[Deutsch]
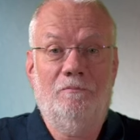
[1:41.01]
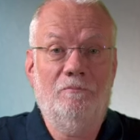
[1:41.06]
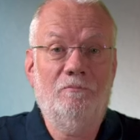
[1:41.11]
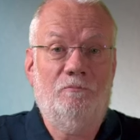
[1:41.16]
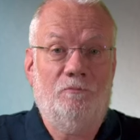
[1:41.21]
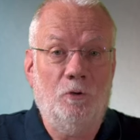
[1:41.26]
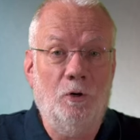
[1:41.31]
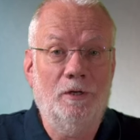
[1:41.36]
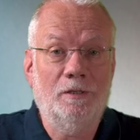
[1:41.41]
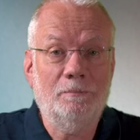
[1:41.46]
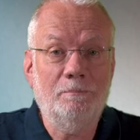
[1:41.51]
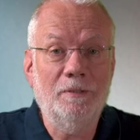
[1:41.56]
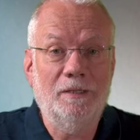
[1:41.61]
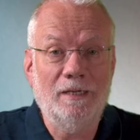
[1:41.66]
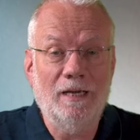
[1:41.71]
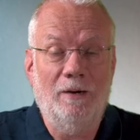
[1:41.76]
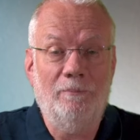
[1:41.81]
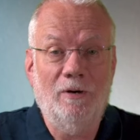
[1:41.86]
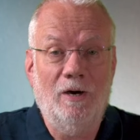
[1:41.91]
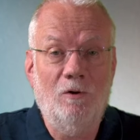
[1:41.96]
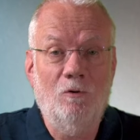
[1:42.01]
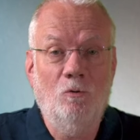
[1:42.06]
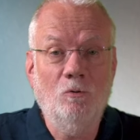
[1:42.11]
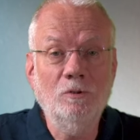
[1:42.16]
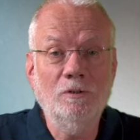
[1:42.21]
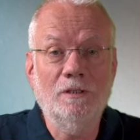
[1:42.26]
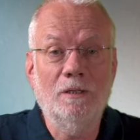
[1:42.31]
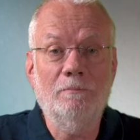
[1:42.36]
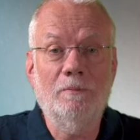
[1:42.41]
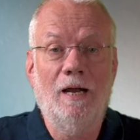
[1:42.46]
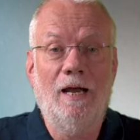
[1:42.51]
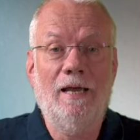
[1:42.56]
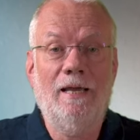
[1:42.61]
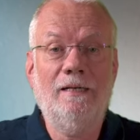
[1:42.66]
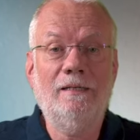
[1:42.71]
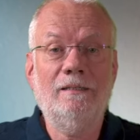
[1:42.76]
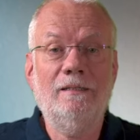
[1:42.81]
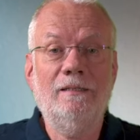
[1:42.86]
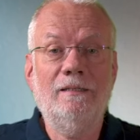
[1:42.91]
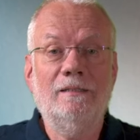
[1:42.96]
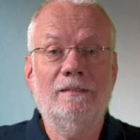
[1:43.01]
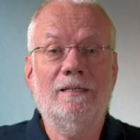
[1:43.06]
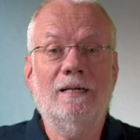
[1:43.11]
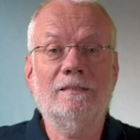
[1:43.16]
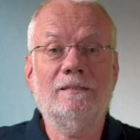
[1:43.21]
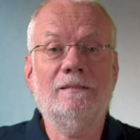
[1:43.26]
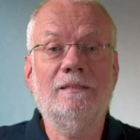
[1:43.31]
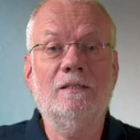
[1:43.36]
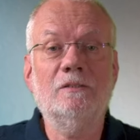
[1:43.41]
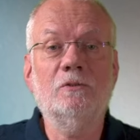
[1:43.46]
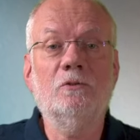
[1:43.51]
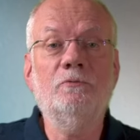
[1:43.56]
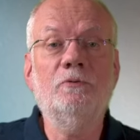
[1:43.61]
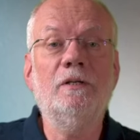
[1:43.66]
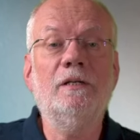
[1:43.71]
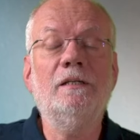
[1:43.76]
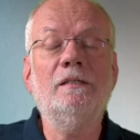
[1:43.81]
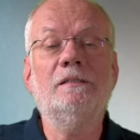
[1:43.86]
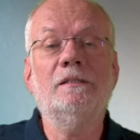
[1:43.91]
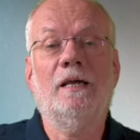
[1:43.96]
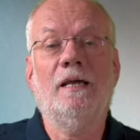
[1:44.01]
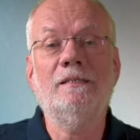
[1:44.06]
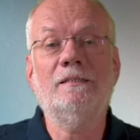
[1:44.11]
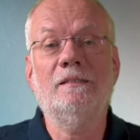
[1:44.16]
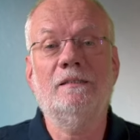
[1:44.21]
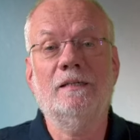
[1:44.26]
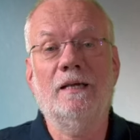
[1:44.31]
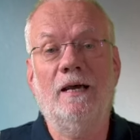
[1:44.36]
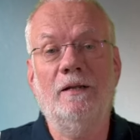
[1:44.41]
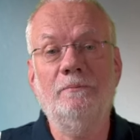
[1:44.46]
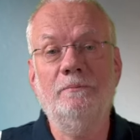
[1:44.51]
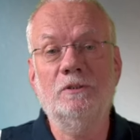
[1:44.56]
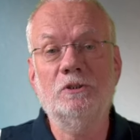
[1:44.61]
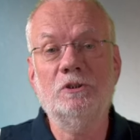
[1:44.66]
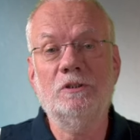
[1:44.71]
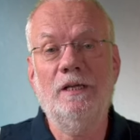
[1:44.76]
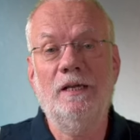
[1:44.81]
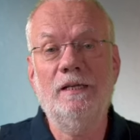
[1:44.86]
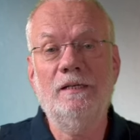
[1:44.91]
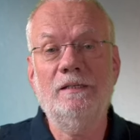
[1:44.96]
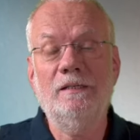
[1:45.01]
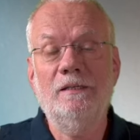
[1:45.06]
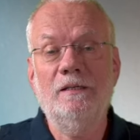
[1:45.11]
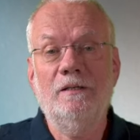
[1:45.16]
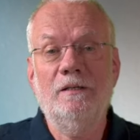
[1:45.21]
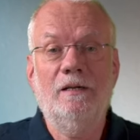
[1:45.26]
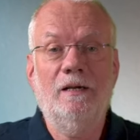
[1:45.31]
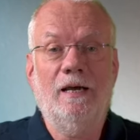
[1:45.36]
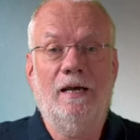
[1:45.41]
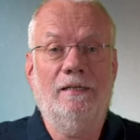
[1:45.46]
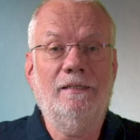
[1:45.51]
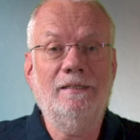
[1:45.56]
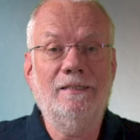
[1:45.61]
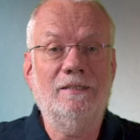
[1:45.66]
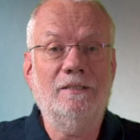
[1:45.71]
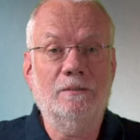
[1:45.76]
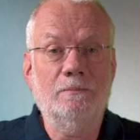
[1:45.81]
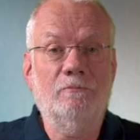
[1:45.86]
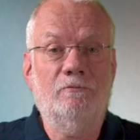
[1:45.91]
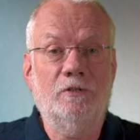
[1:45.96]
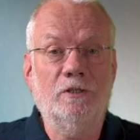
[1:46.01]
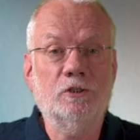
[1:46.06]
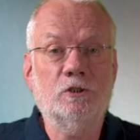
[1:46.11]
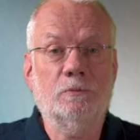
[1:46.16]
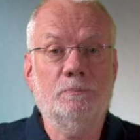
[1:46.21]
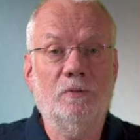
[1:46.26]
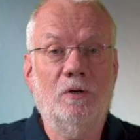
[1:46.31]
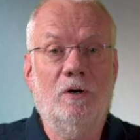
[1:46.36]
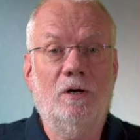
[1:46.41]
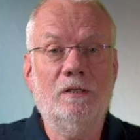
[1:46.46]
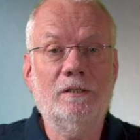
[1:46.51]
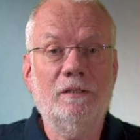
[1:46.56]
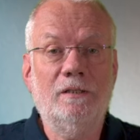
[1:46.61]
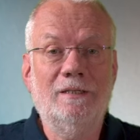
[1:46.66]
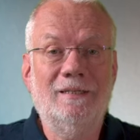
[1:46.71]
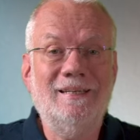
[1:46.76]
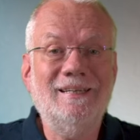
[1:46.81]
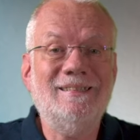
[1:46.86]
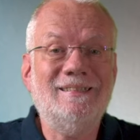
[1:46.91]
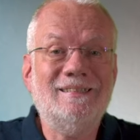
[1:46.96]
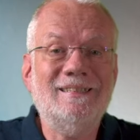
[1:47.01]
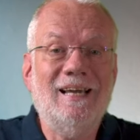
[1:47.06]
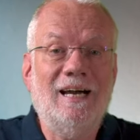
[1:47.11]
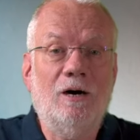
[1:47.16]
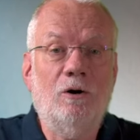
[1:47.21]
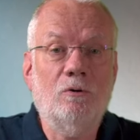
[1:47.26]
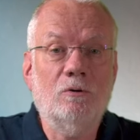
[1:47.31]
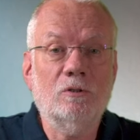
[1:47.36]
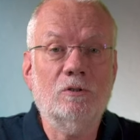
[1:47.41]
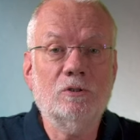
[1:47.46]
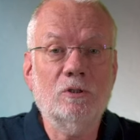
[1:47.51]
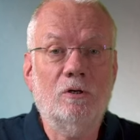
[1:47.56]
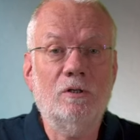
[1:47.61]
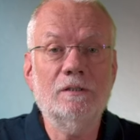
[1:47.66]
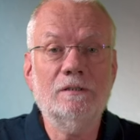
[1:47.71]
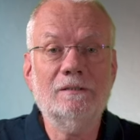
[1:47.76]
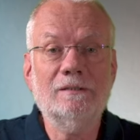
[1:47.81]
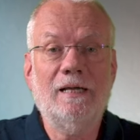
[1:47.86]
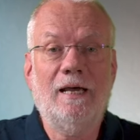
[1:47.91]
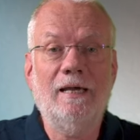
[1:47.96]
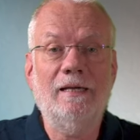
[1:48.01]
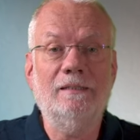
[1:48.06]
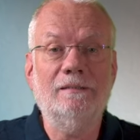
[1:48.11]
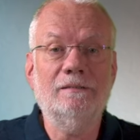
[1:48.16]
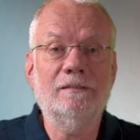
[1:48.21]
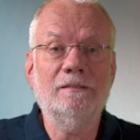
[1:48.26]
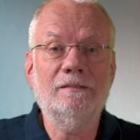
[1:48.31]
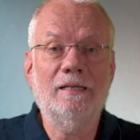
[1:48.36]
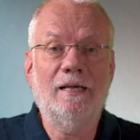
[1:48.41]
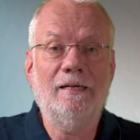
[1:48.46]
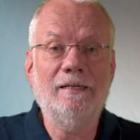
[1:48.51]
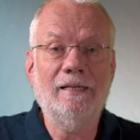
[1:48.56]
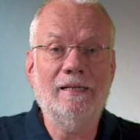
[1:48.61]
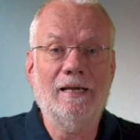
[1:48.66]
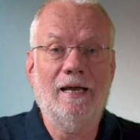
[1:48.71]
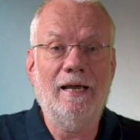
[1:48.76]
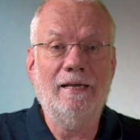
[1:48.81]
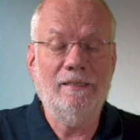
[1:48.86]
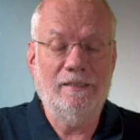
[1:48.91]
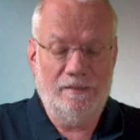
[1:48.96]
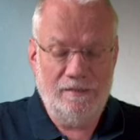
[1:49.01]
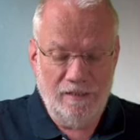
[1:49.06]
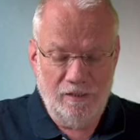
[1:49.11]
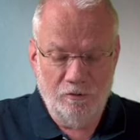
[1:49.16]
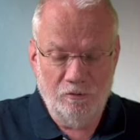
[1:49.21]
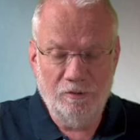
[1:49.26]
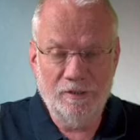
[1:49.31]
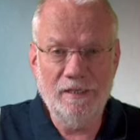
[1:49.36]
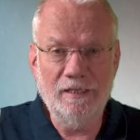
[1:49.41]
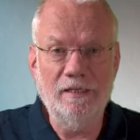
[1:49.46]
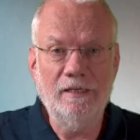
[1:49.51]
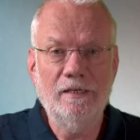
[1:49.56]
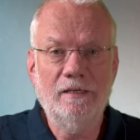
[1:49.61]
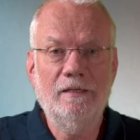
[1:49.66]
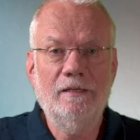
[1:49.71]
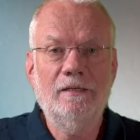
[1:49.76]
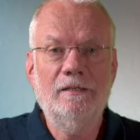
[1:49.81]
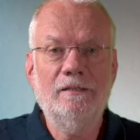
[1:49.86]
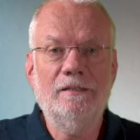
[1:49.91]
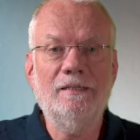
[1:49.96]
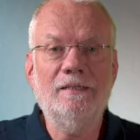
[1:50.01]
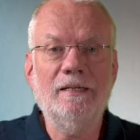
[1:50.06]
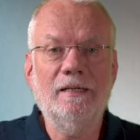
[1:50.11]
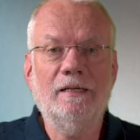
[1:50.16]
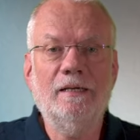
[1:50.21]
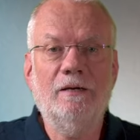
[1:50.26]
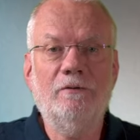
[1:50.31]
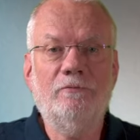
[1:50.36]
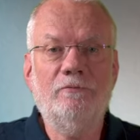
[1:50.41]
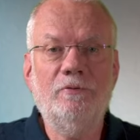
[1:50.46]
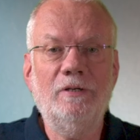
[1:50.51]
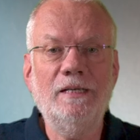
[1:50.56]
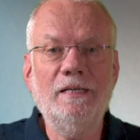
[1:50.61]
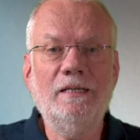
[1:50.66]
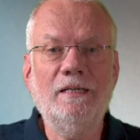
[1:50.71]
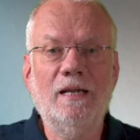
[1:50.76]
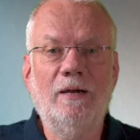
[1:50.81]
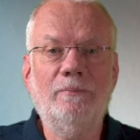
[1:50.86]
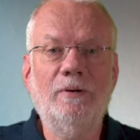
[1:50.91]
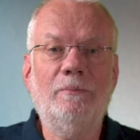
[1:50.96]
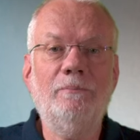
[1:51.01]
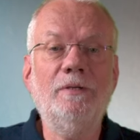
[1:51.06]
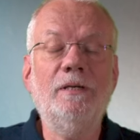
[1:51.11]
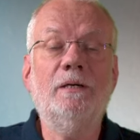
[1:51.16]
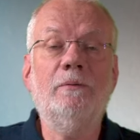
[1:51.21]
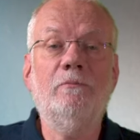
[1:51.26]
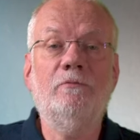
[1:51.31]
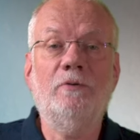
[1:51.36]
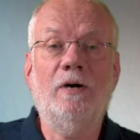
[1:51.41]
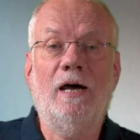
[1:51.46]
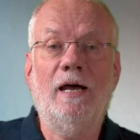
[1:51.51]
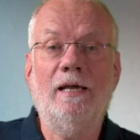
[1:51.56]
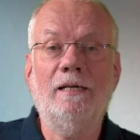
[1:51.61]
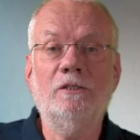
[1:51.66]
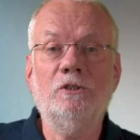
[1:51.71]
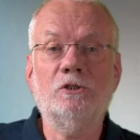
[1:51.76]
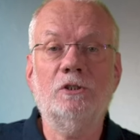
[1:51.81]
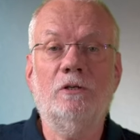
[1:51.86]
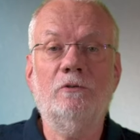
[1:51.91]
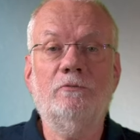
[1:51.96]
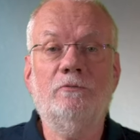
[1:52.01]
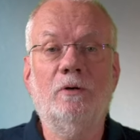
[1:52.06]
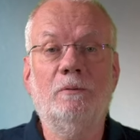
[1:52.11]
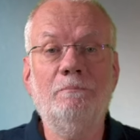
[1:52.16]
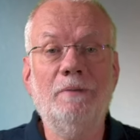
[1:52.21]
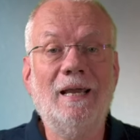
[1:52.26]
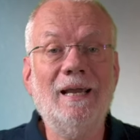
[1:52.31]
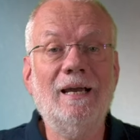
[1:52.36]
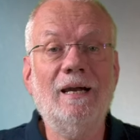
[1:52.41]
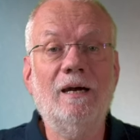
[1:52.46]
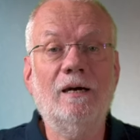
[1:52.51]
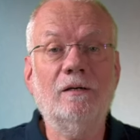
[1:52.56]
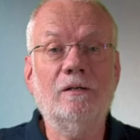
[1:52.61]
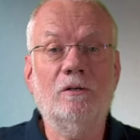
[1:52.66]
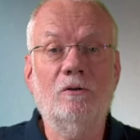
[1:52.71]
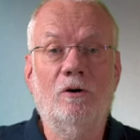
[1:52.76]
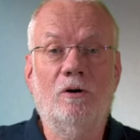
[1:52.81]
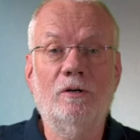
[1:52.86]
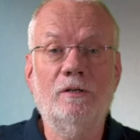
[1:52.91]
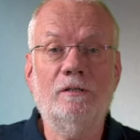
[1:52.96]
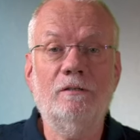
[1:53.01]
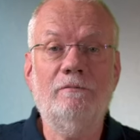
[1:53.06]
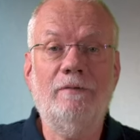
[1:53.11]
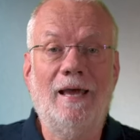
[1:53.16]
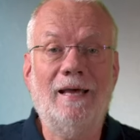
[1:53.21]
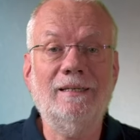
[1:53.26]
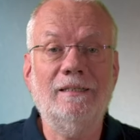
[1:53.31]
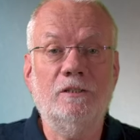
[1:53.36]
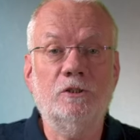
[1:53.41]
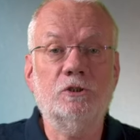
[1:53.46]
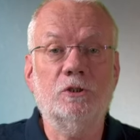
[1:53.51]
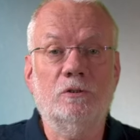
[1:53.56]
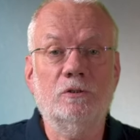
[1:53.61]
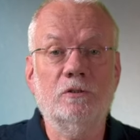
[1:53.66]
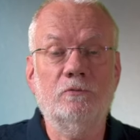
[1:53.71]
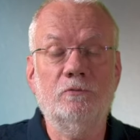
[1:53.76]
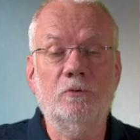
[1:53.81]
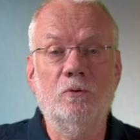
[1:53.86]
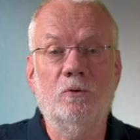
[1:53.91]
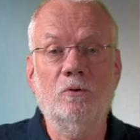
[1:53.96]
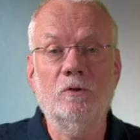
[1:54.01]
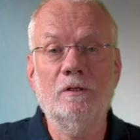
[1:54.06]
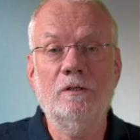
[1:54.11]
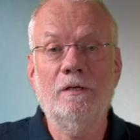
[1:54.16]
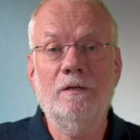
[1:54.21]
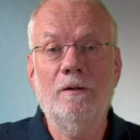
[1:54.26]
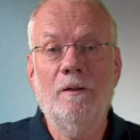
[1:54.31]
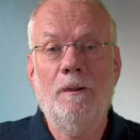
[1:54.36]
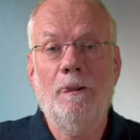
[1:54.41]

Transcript: Freut mich aber ungemein, dass da so viel Interesse dran besteht, an diesem Flitsport, ist ja auch ein tolles Teil. Es ist ja nicht reine Theorie. Die Dinger fliegen ja bei mir im Verein schon von mehreren Leuten, werden die schon geflogen.